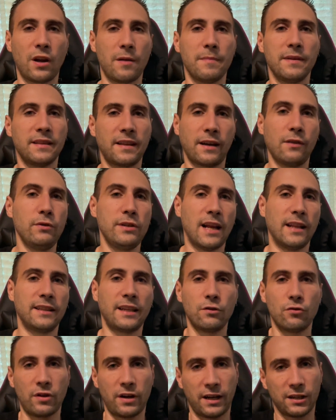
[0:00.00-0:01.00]
mentre con gli
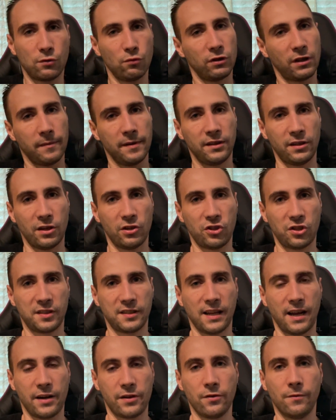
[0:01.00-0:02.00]
altri non era assolutamente
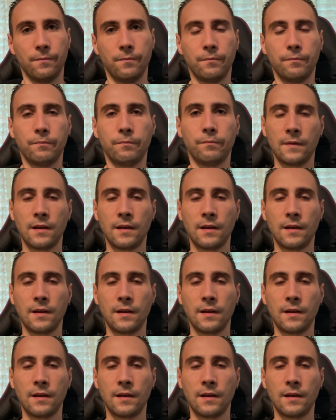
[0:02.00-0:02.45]
necessario.